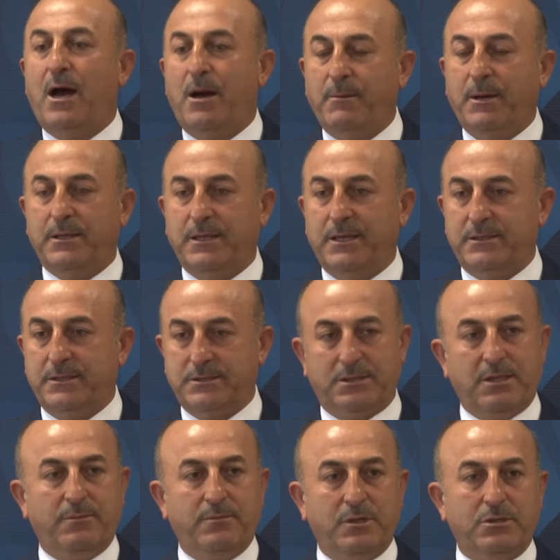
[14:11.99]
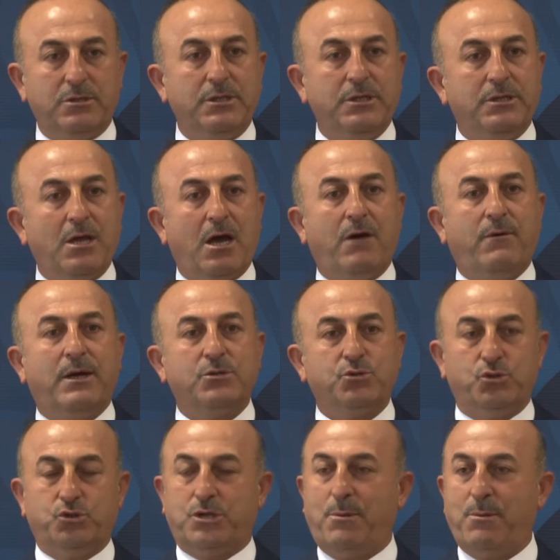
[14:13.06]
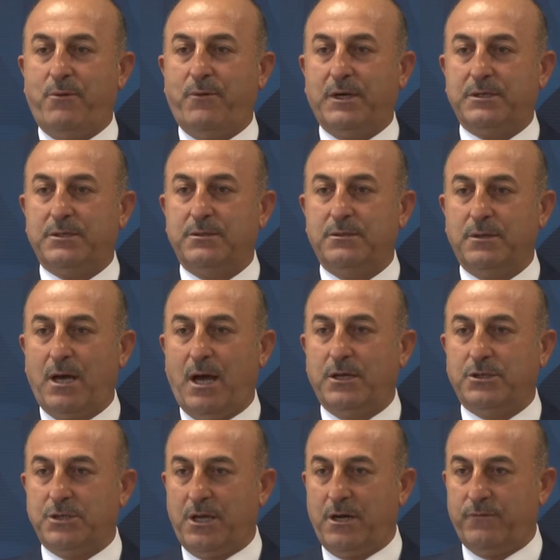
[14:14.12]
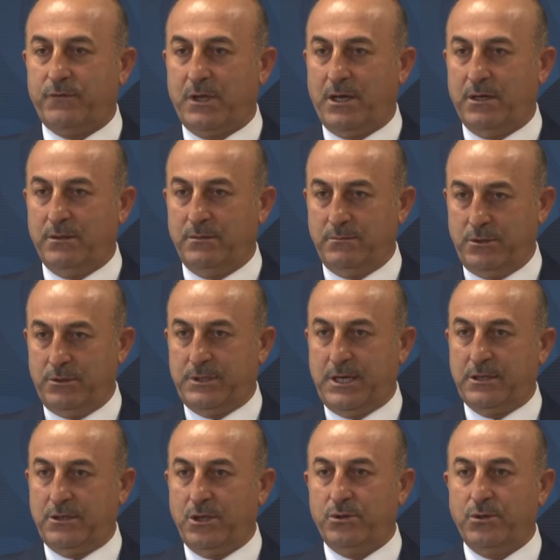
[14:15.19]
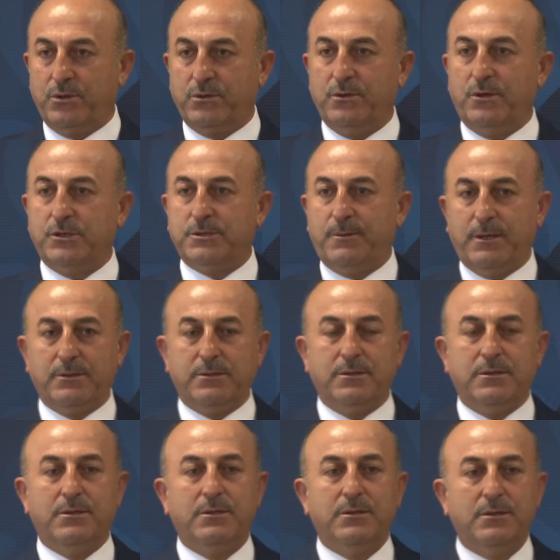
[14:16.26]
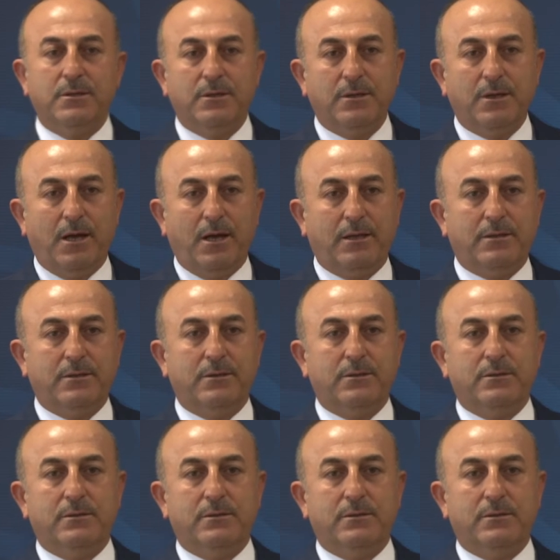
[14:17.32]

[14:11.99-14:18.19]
Ama neticede bir iddia var, suçlama var. Karşı taraf da bunu reddediyor. O zaman en